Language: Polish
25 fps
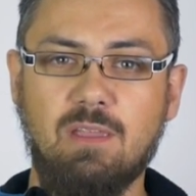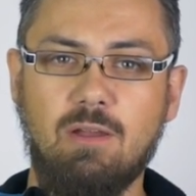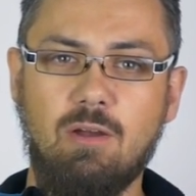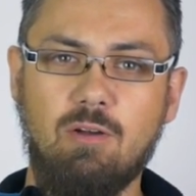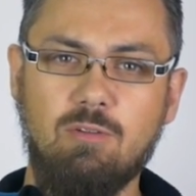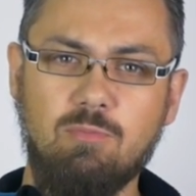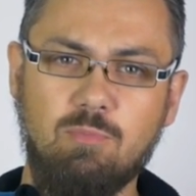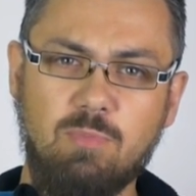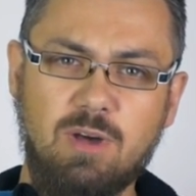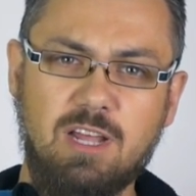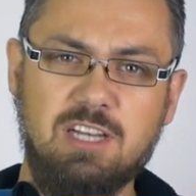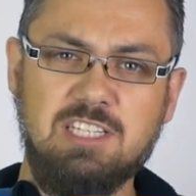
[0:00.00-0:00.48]

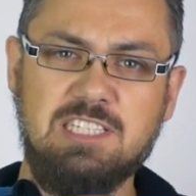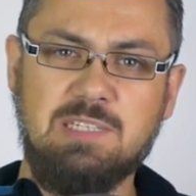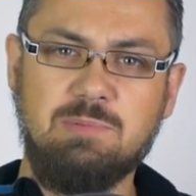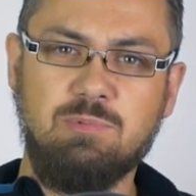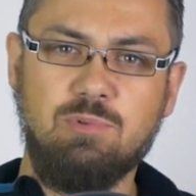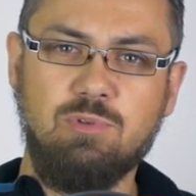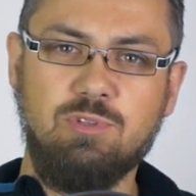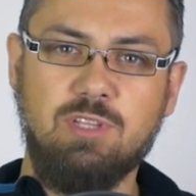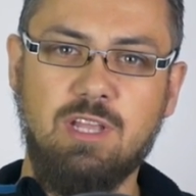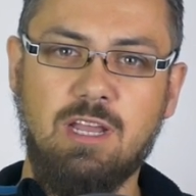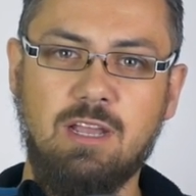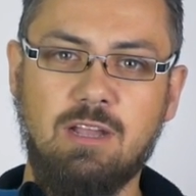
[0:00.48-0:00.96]
On bardziej
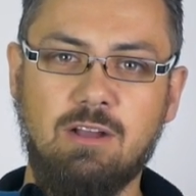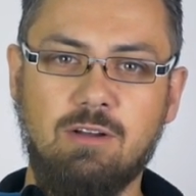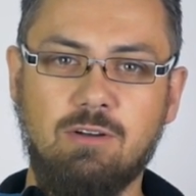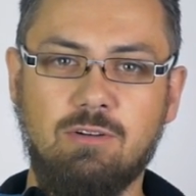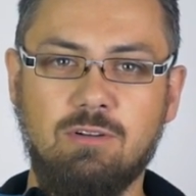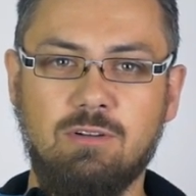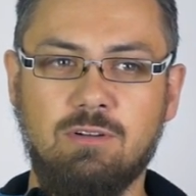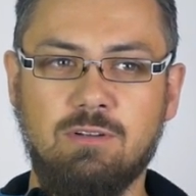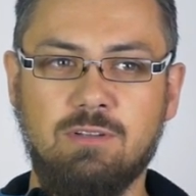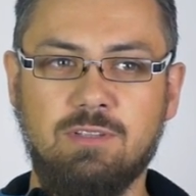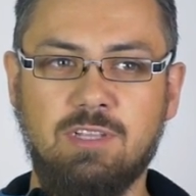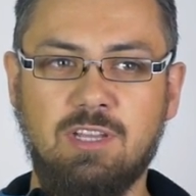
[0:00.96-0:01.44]
był
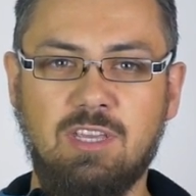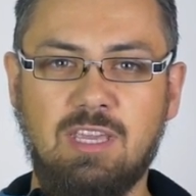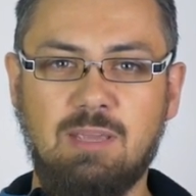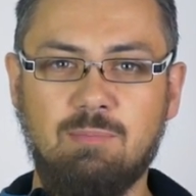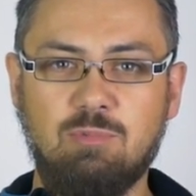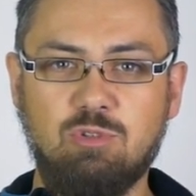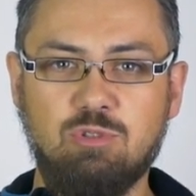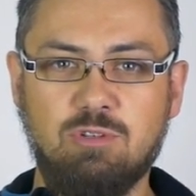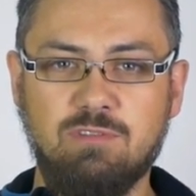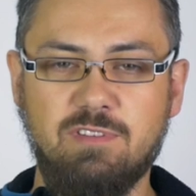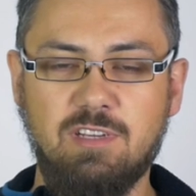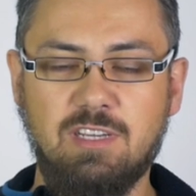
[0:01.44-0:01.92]
tako,
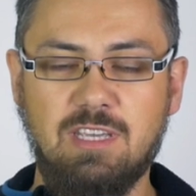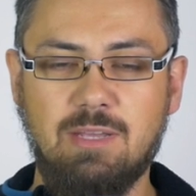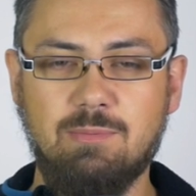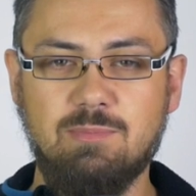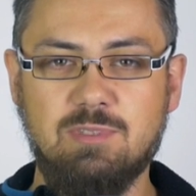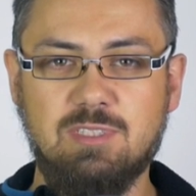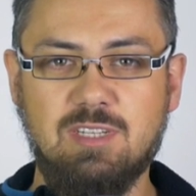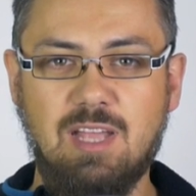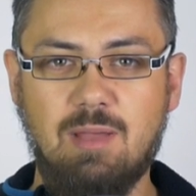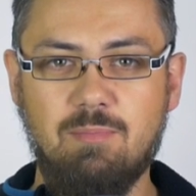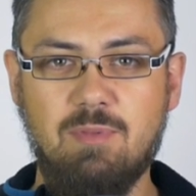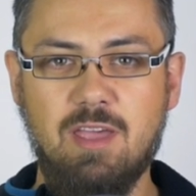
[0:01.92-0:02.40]
takim
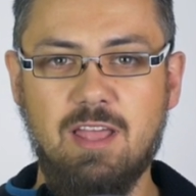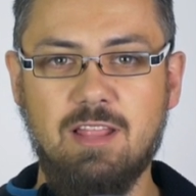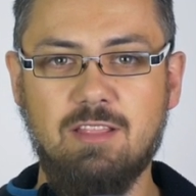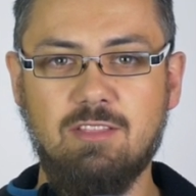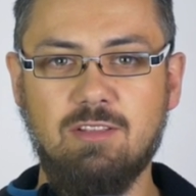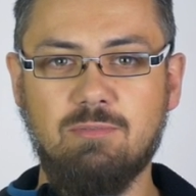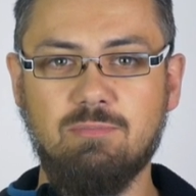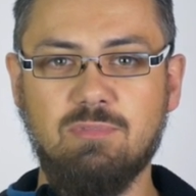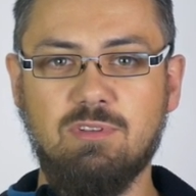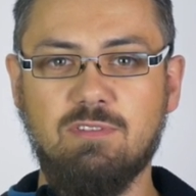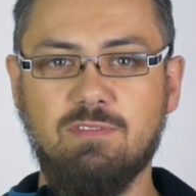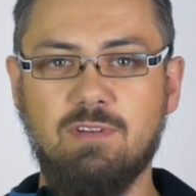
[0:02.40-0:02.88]
człowiekiem z
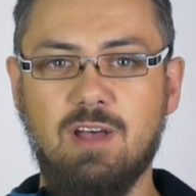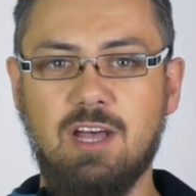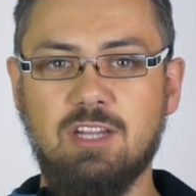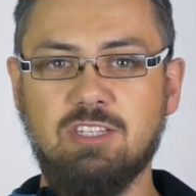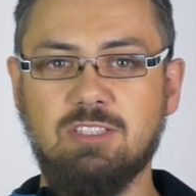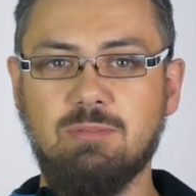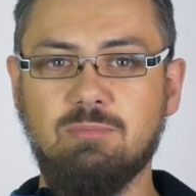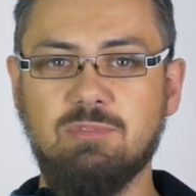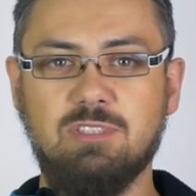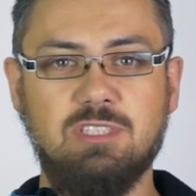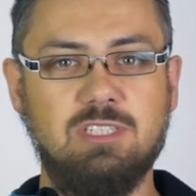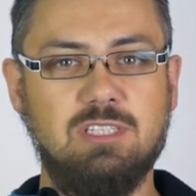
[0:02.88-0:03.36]
kamienną
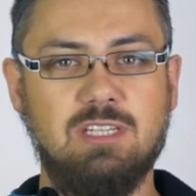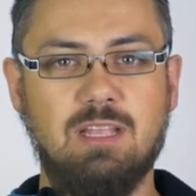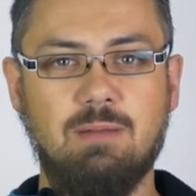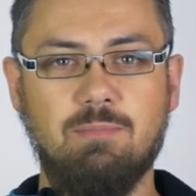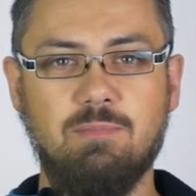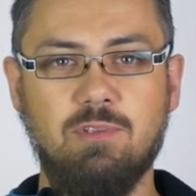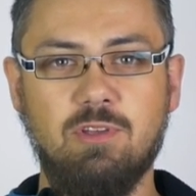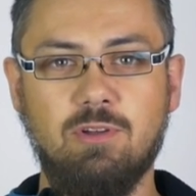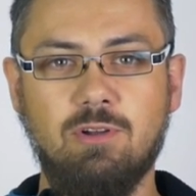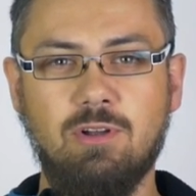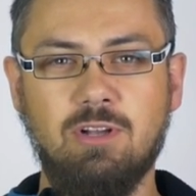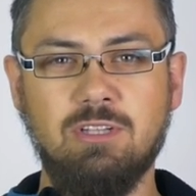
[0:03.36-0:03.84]
twarzą, gdzieś
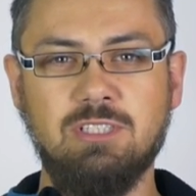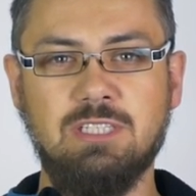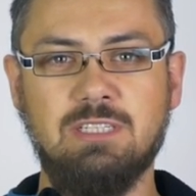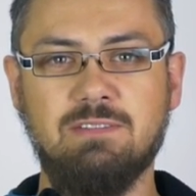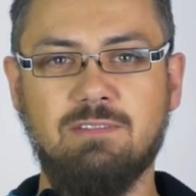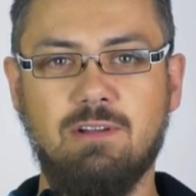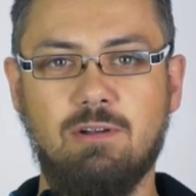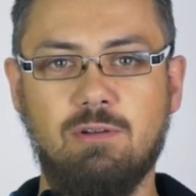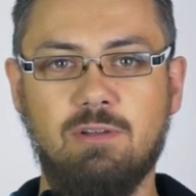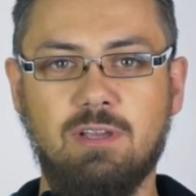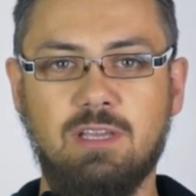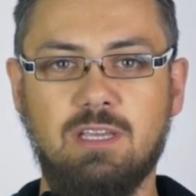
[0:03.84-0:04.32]
tam nie
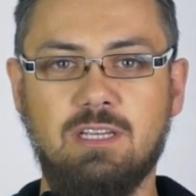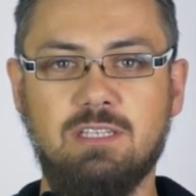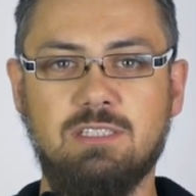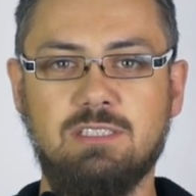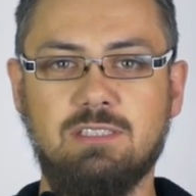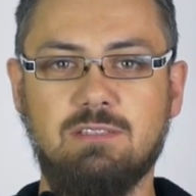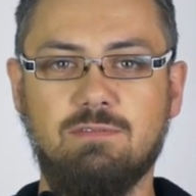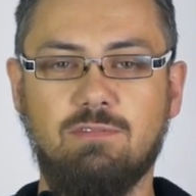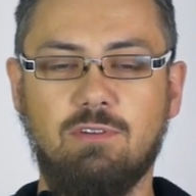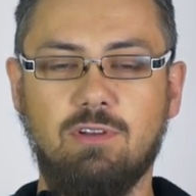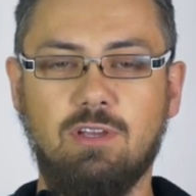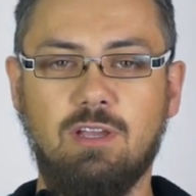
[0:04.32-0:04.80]
okazywał jakichś
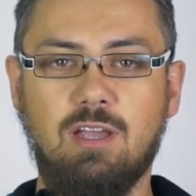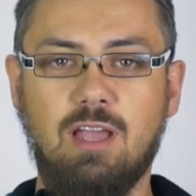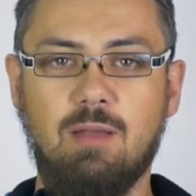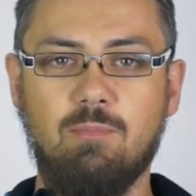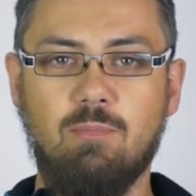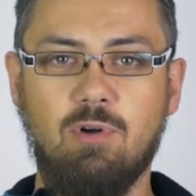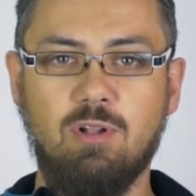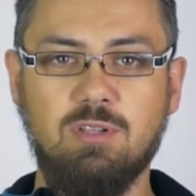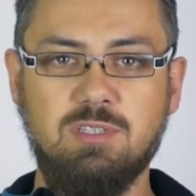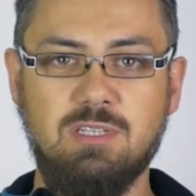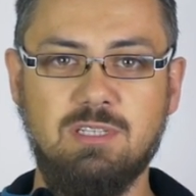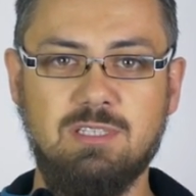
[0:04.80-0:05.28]
swoich
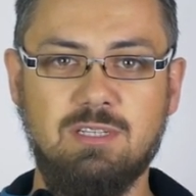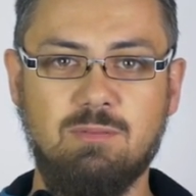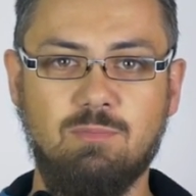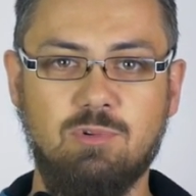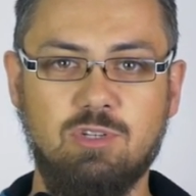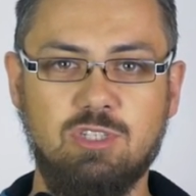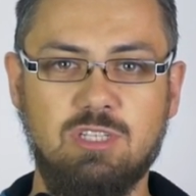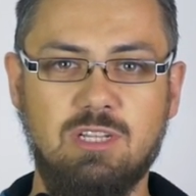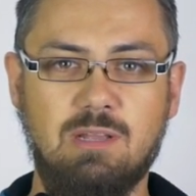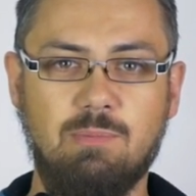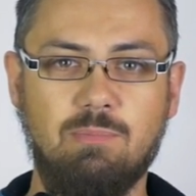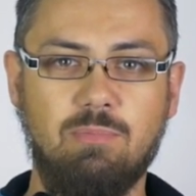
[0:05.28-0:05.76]
emocji, co
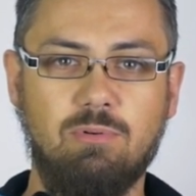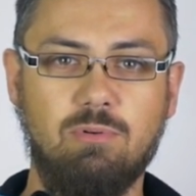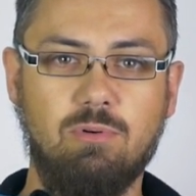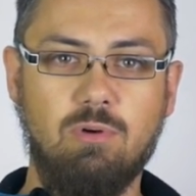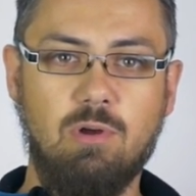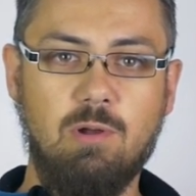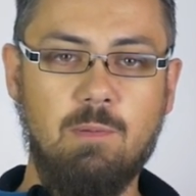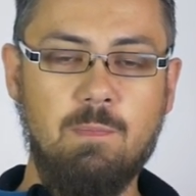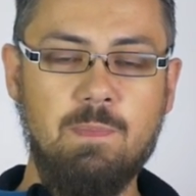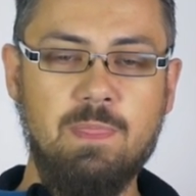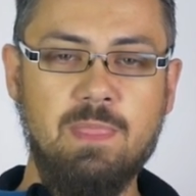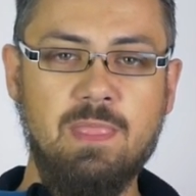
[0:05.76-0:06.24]
można
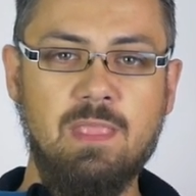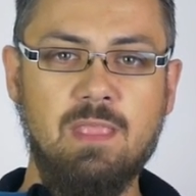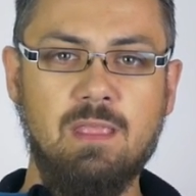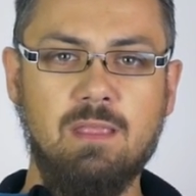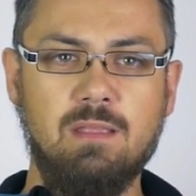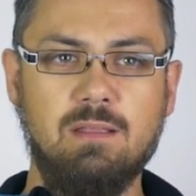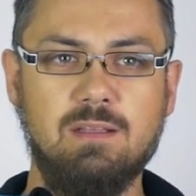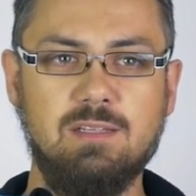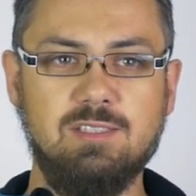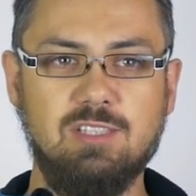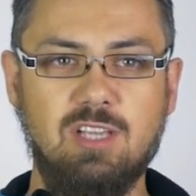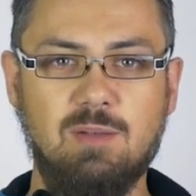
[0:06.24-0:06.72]
było
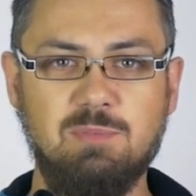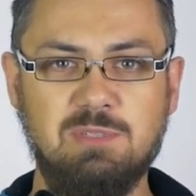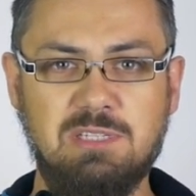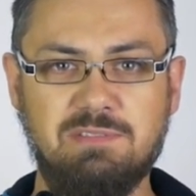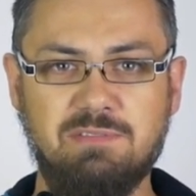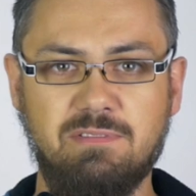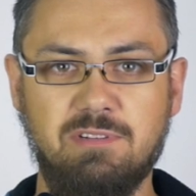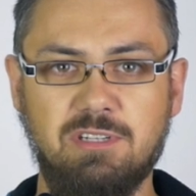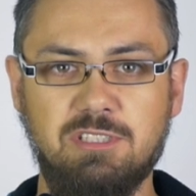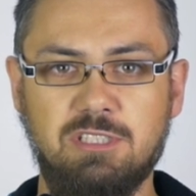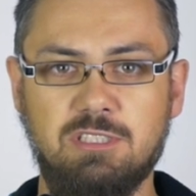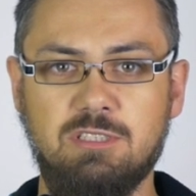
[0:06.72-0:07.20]

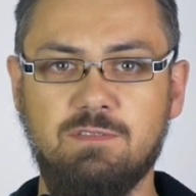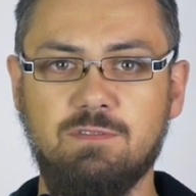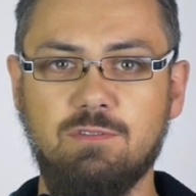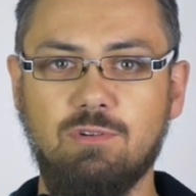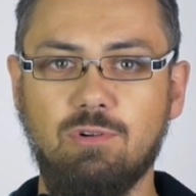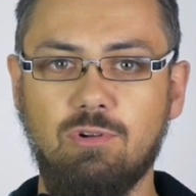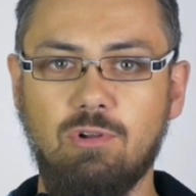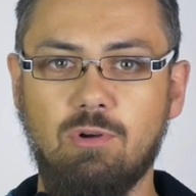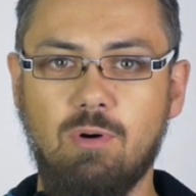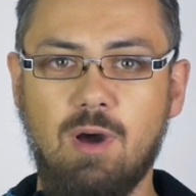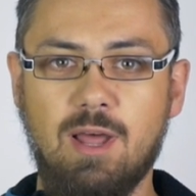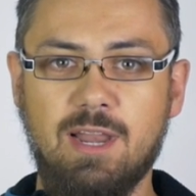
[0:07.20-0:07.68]
zaobserwować gdzieś w
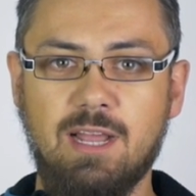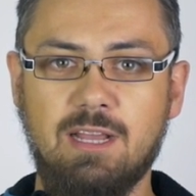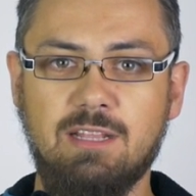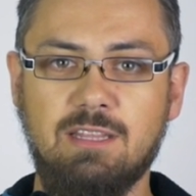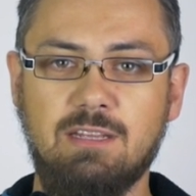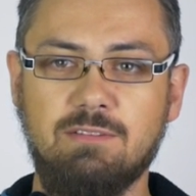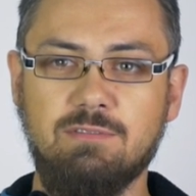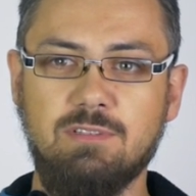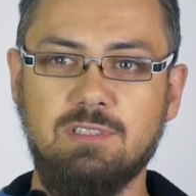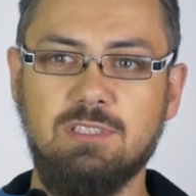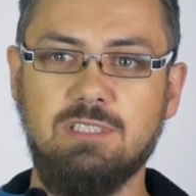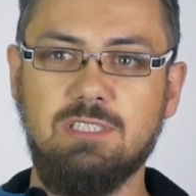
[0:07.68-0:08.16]
kuluarach
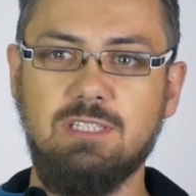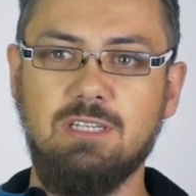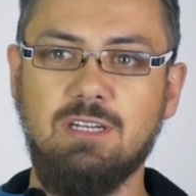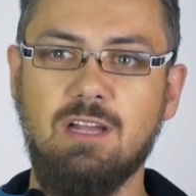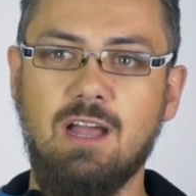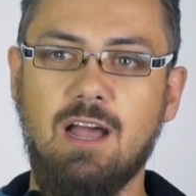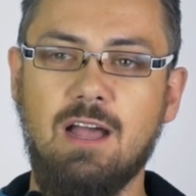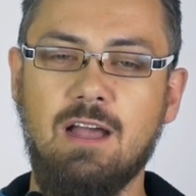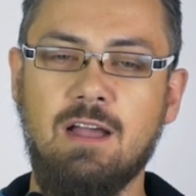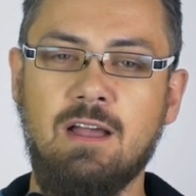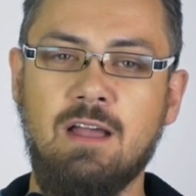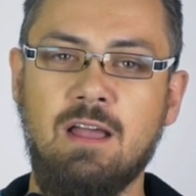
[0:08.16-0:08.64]
na
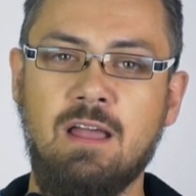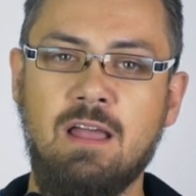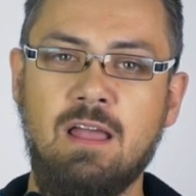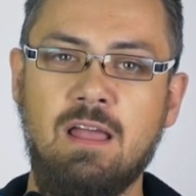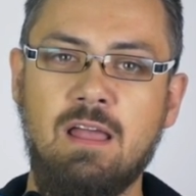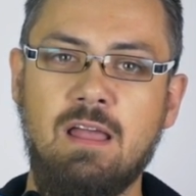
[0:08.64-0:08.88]
wyścigach.